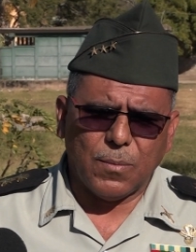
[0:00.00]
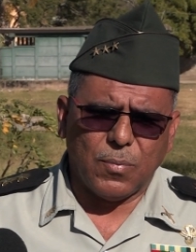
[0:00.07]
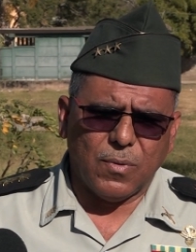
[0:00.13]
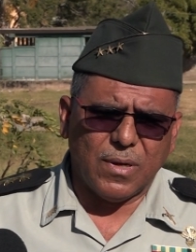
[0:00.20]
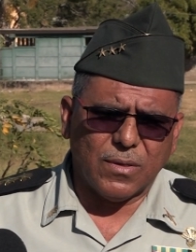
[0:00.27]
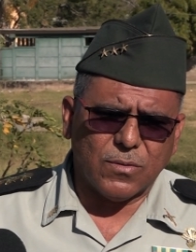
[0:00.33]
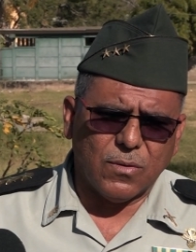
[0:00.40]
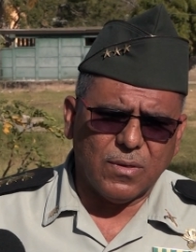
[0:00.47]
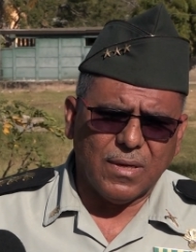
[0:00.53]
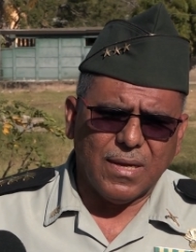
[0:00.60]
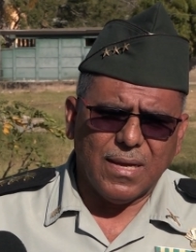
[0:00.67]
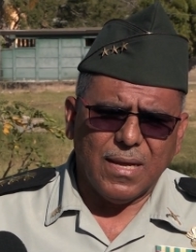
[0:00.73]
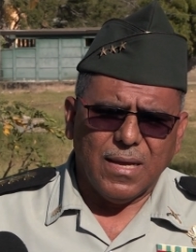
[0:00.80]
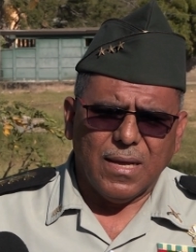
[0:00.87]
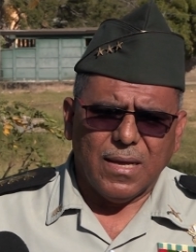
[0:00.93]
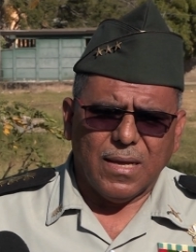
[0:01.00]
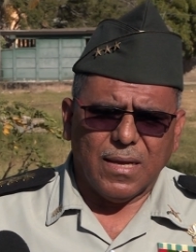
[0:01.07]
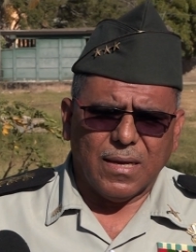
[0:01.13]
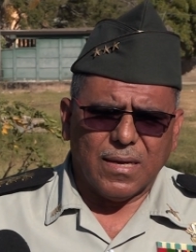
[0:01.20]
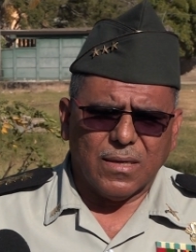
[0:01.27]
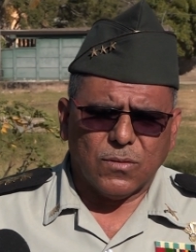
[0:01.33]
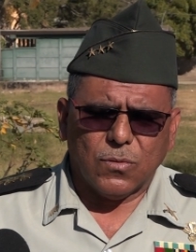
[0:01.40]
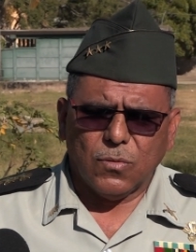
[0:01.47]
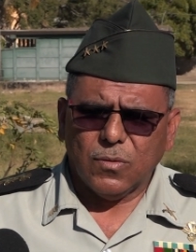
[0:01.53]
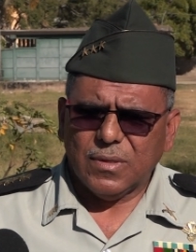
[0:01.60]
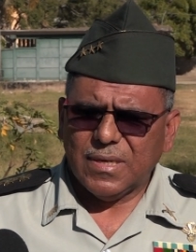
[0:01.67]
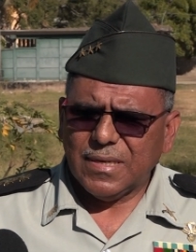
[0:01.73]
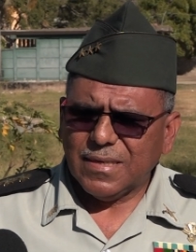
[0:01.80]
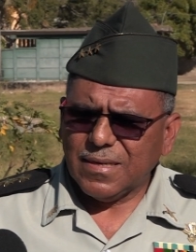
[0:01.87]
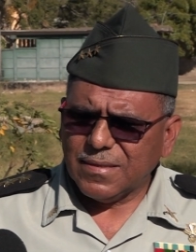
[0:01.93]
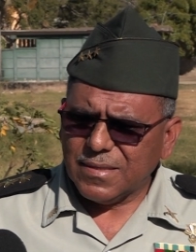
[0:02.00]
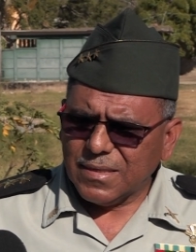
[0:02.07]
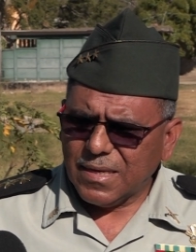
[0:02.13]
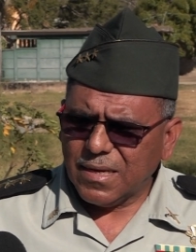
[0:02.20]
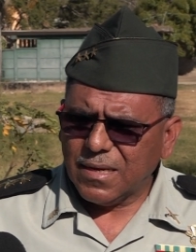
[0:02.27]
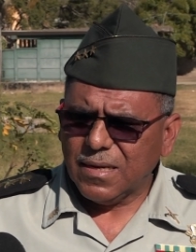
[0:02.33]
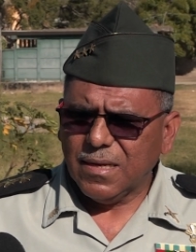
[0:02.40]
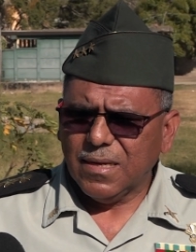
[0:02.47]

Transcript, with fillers: población en caso de necesidad.